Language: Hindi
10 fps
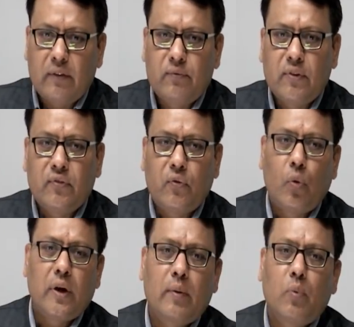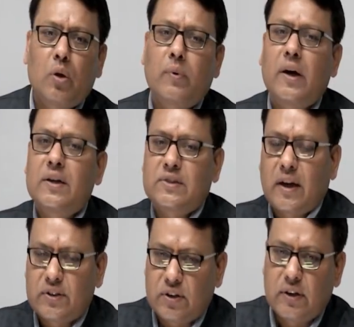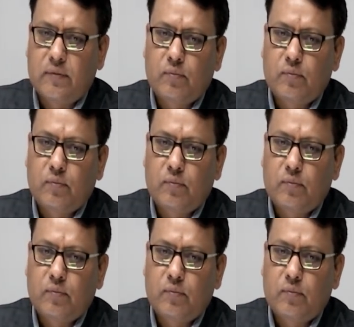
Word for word: में फ़ोन एक बड़ा डिस्ट्रैक्शन है